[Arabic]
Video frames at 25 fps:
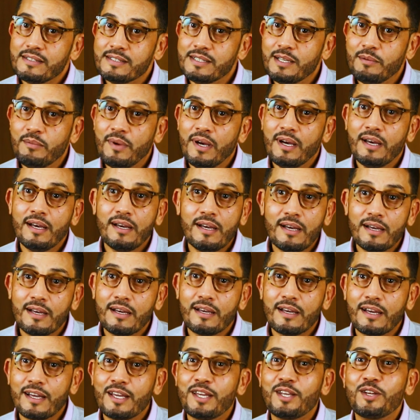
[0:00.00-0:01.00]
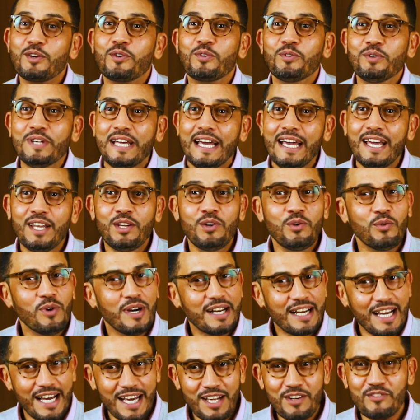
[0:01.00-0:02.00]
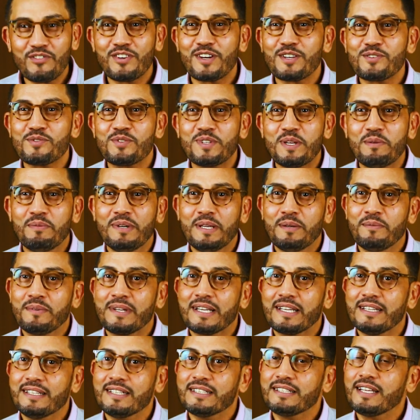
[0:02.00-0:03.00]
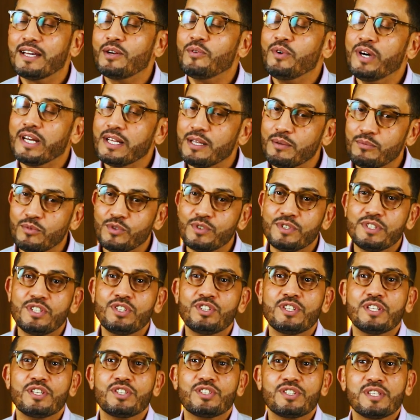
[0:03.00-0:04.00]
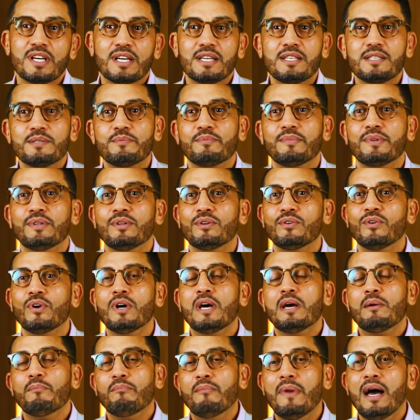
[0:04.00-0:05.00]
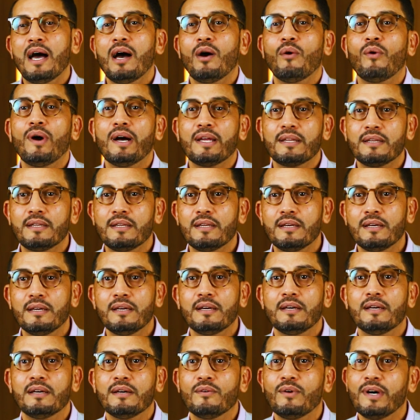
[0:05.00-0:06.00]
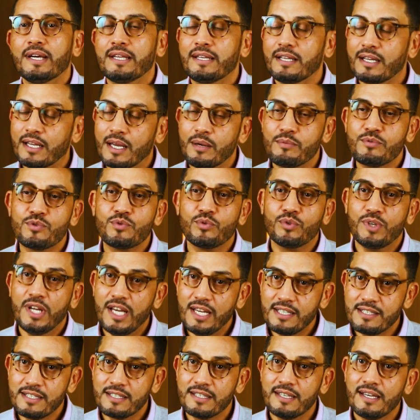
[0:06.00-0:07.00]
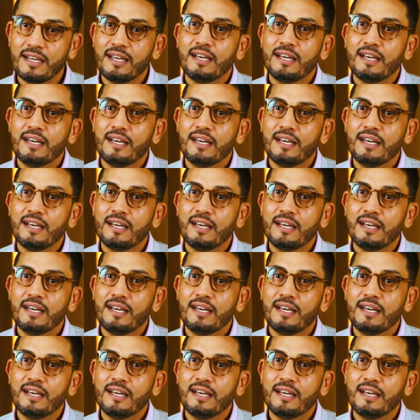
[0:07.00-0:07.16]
زعما غير يكون هاني وراه عارف راسو دابا ملي كنهضر واحد المنتج اللي اشتغلت من معاه واحد واحد الكبسولات